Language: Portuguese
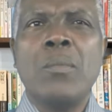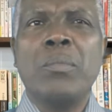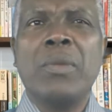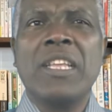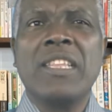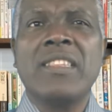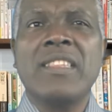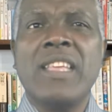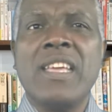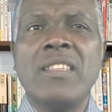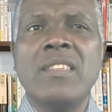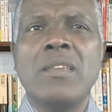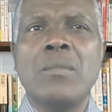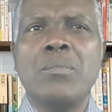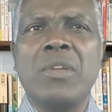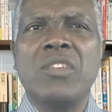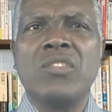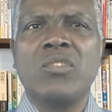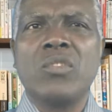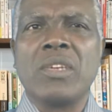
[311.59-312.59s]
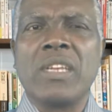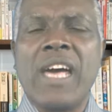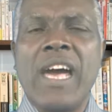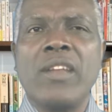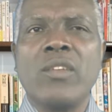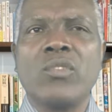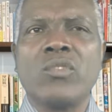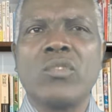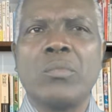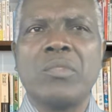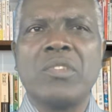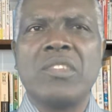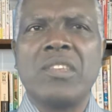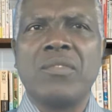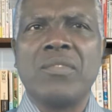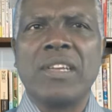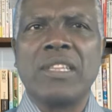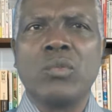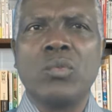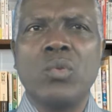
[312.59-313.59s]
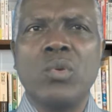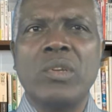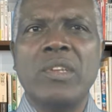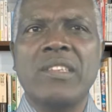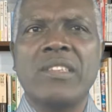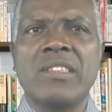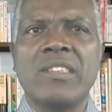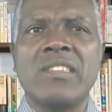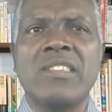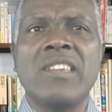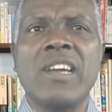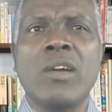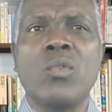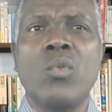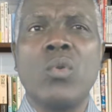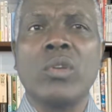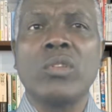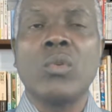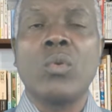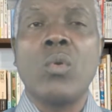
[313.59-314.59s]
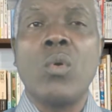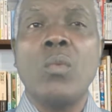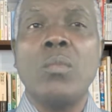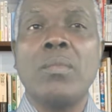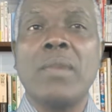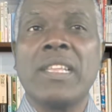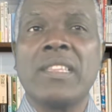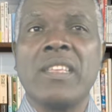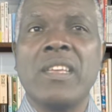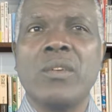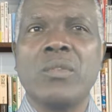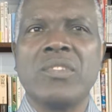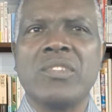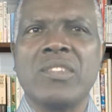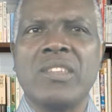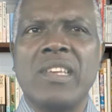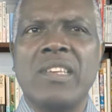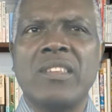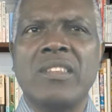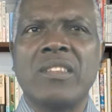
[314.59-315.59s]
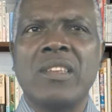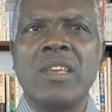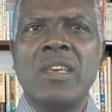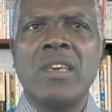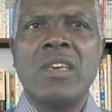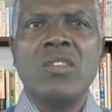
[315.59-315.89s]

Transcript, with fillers: pretendem impressionar os observadores de acordo com Mateus 6,